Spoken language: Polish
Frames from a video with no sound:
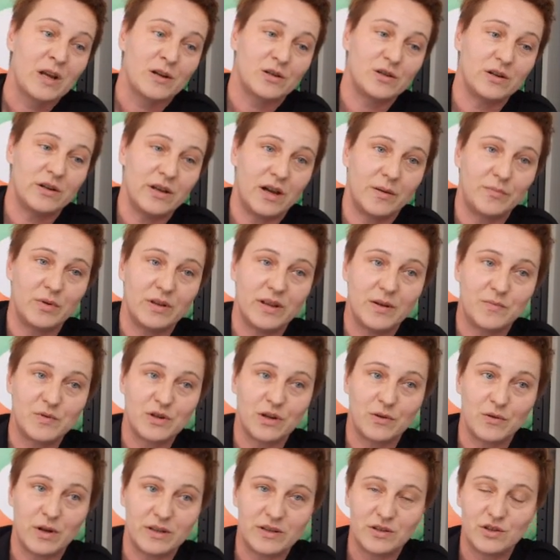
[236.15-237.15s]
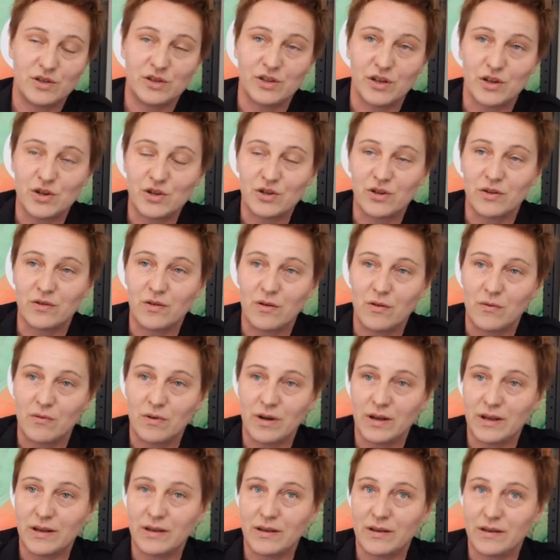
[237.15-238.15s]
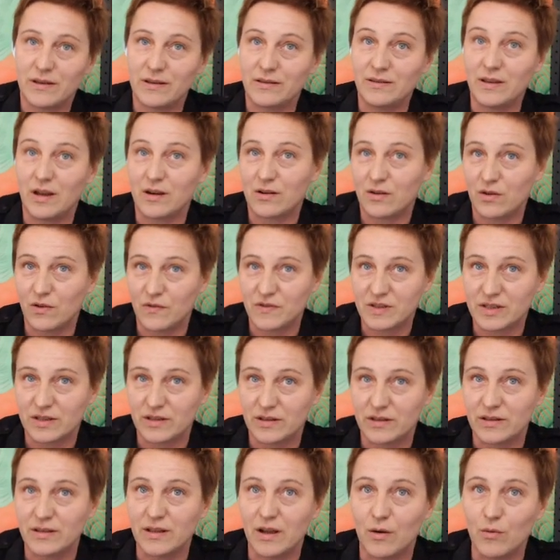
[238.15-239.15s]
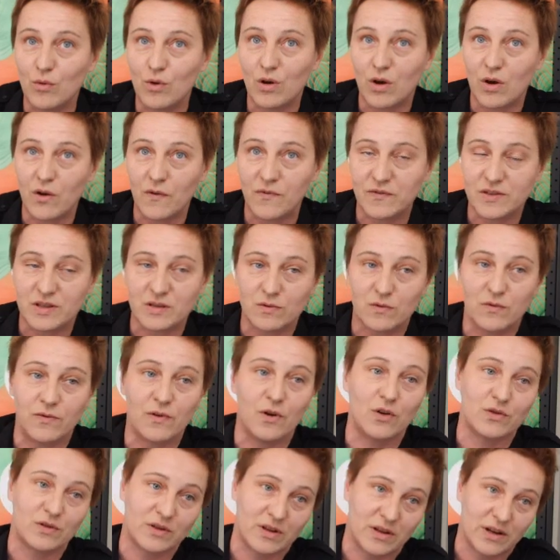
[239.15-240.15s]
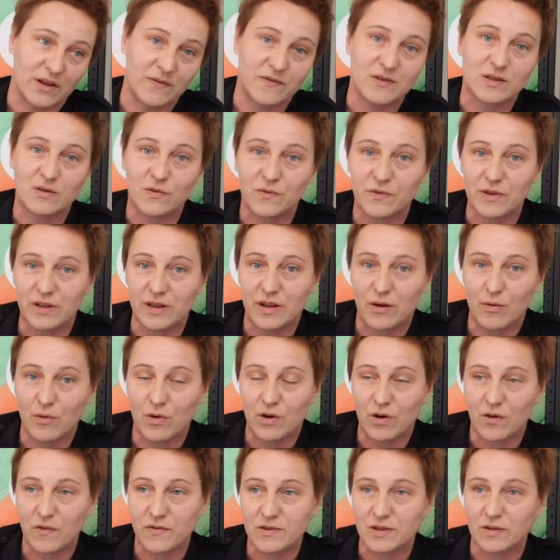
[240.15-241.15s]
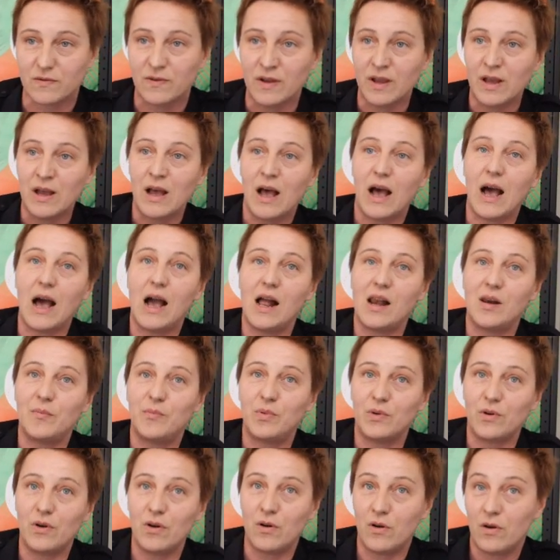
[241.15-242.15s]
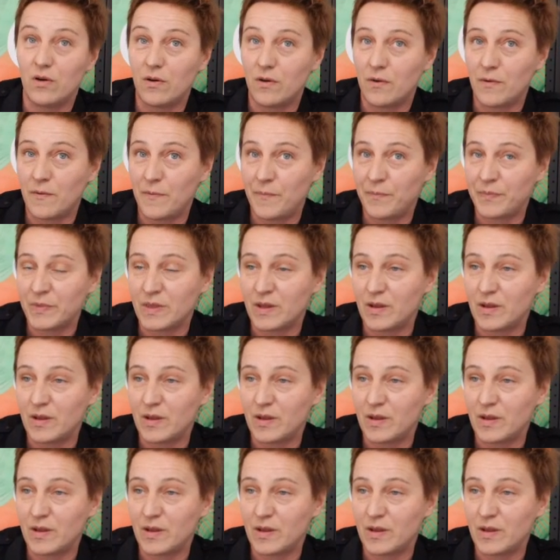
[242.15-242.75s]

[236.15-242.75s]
czyli jakby na przykład ścieżką e, tarnowskich naukowców, odkrywców i naukowców, albo o,